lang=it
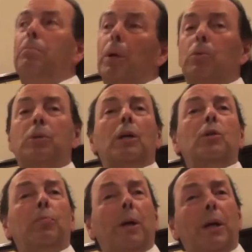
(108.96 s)
per un
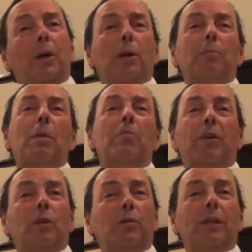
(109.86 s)
certo periodo abbiamo
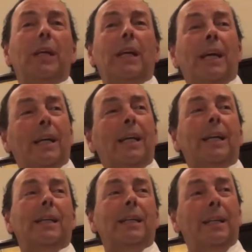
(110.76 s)
fatto vedere
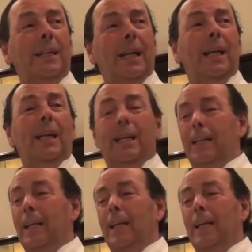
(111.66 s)
anche nel,
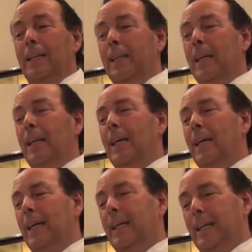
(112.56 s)
nel,
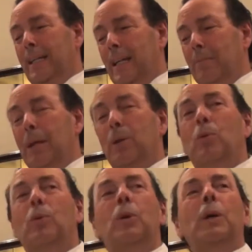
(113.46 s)
nel, nel
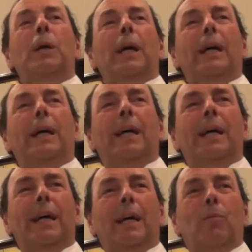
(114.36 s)
menu
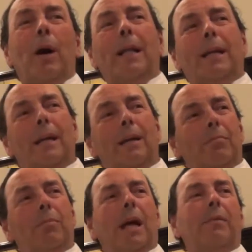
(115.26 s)
eh, qualche
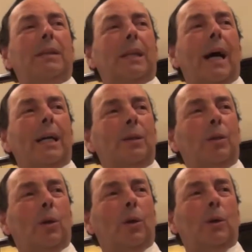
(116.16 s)
breve
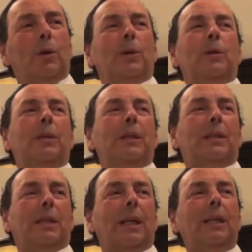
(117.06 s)
tratto eh, di
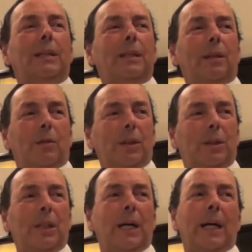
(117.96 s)
scritti
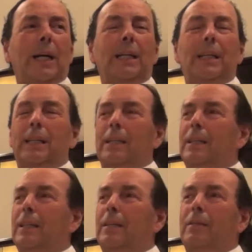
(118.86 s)
originali,
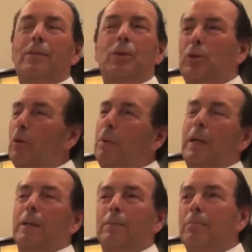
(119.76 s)
eh, giusto
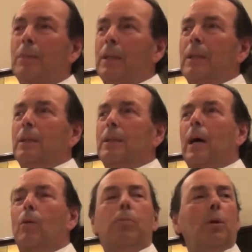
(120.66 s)
per
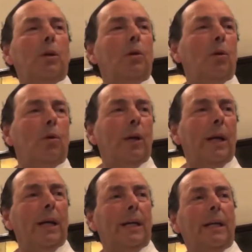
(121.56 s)
dare un po' di colore e
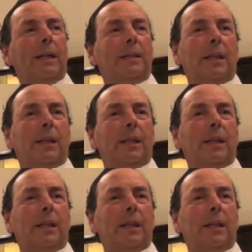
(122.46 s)
anche